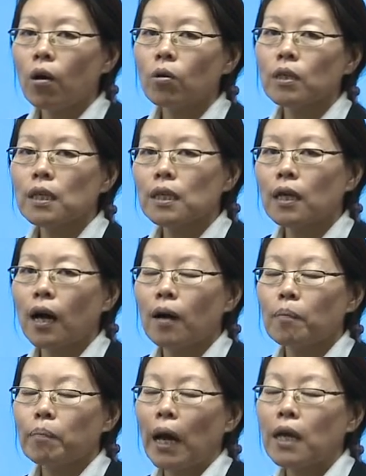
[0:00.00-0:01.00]
后的一个
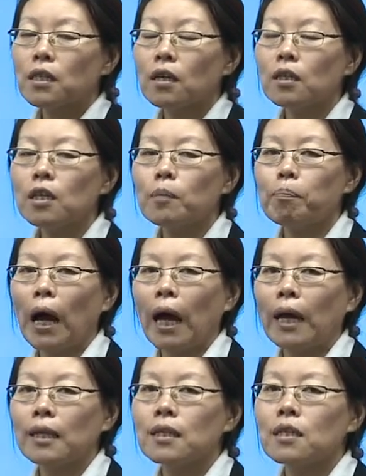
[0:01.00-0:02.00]
排成一
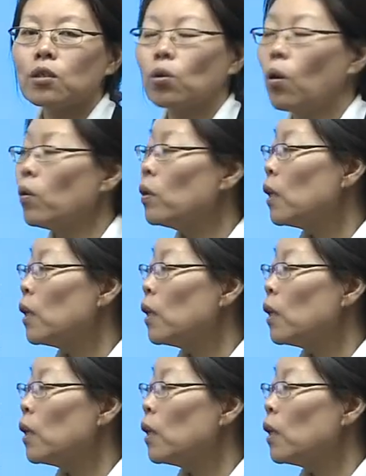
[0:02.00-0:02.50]
排的这种，